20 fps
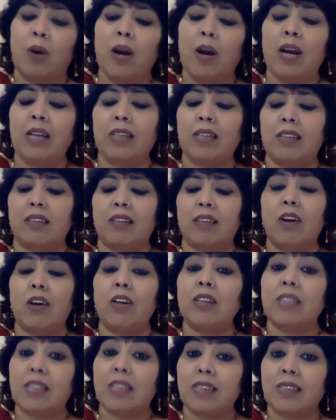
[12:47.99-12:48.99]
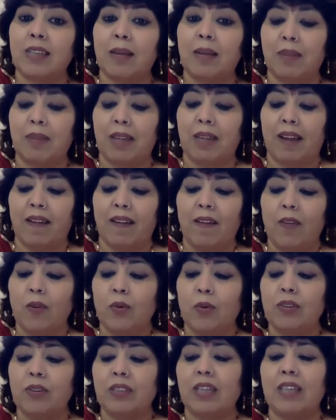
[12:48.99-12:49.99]
बहुत अच्छा है और सस्ता भी है
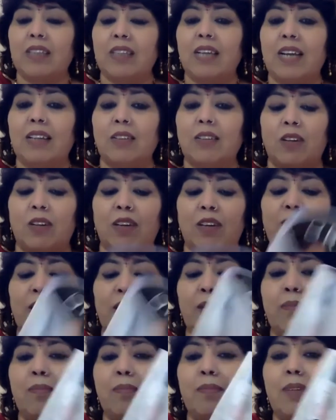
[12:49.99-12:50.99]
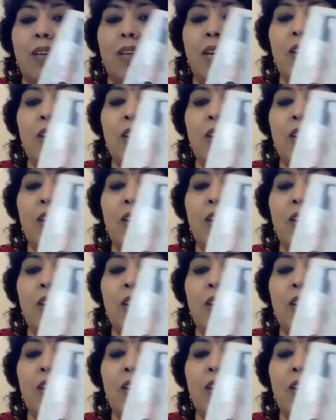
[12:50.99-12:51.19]
उसके साथ ऑरिफ्लेम के